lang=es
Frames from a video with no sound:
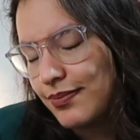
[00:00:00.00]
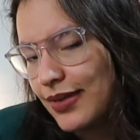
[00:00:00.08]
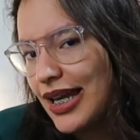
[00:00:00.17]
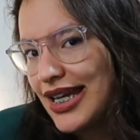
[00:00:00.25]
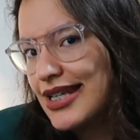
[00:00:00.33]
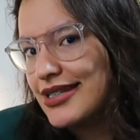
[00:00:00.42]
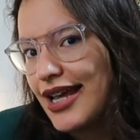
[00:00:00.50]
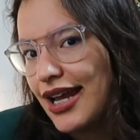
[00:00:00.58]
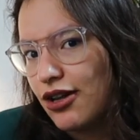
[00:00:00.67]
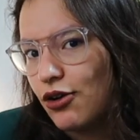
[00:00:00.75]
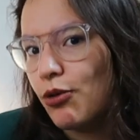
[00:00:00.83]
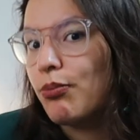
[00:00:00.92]

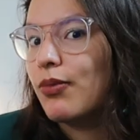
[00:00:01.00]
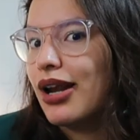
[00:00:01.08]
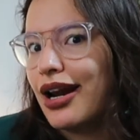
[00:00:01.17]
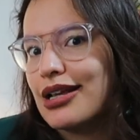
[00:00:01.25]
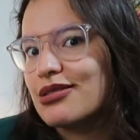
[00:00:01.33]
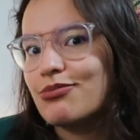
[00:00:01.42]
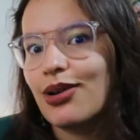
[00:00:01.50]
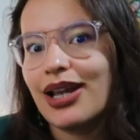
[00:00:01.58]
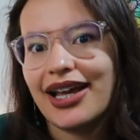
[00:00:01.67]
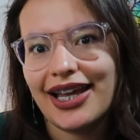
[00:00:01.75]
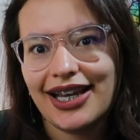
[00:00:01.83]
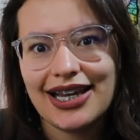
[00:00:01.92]
inicial o la razón por
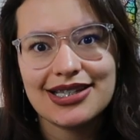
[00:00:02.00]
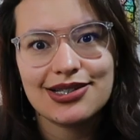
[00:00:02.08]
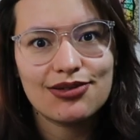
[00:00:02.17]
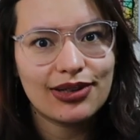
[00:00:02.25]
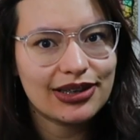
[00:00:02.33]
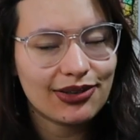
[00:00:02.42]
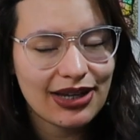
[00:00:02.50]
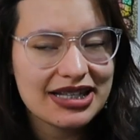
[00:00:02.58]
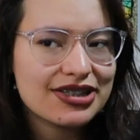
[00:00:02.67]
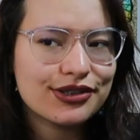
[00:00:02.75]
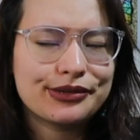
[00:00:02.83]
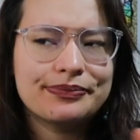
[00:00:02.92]
la que les cuento
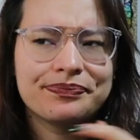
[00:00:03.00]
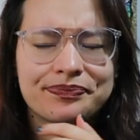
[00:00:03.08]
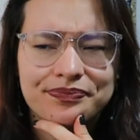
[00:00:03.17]
esto.